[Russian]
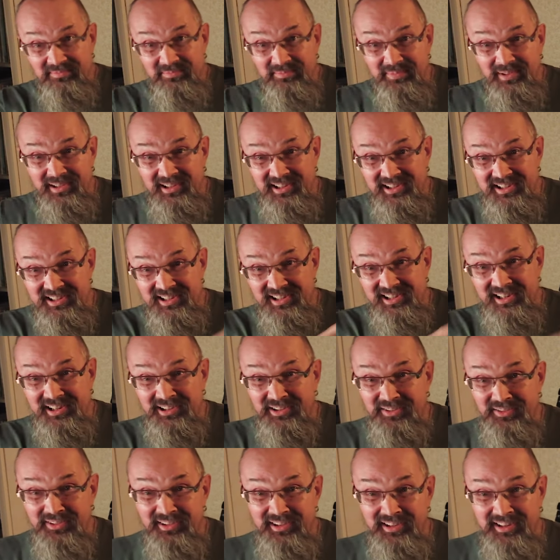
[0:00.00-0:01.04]

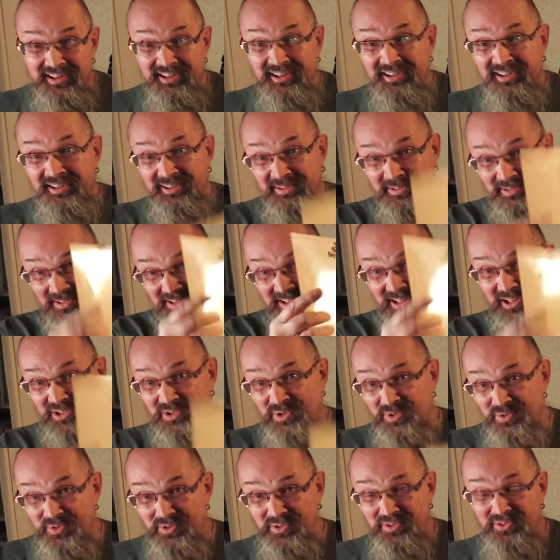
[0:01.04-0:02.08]
полиэтиленовые и
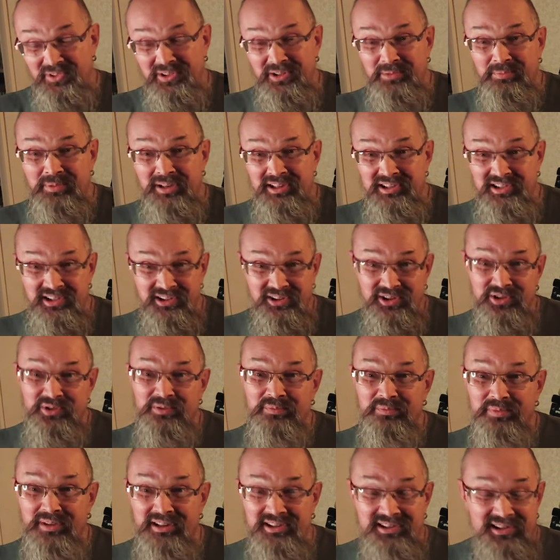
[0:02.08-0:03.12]
засовывал в них пластинки,
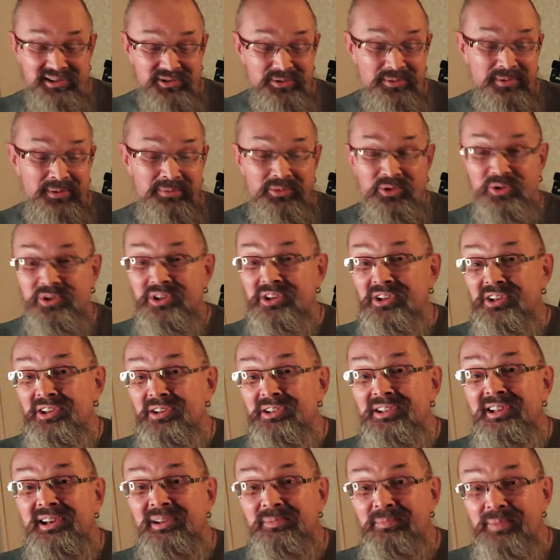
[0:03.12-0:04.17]
чтобы пластиковые обложки не
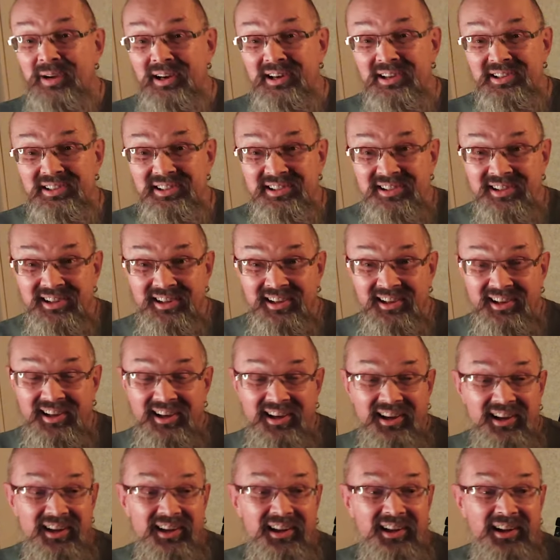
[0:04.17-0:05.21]
трепались.
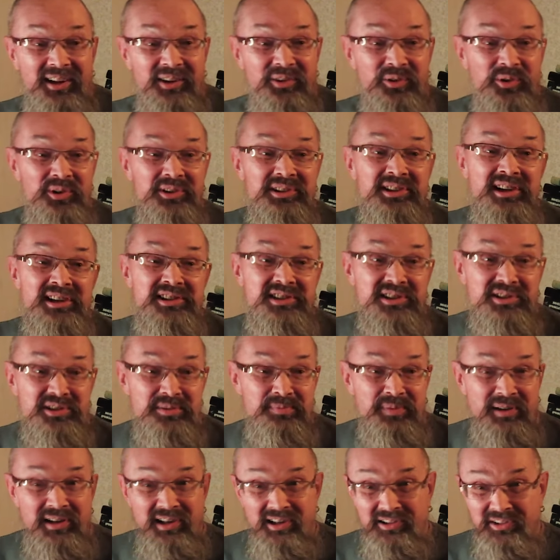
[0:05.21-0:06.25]
Но это один из
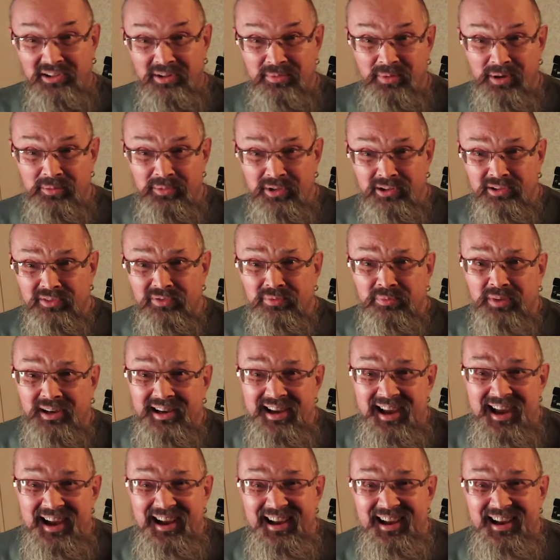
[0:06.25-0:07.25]
приятных моментов моей,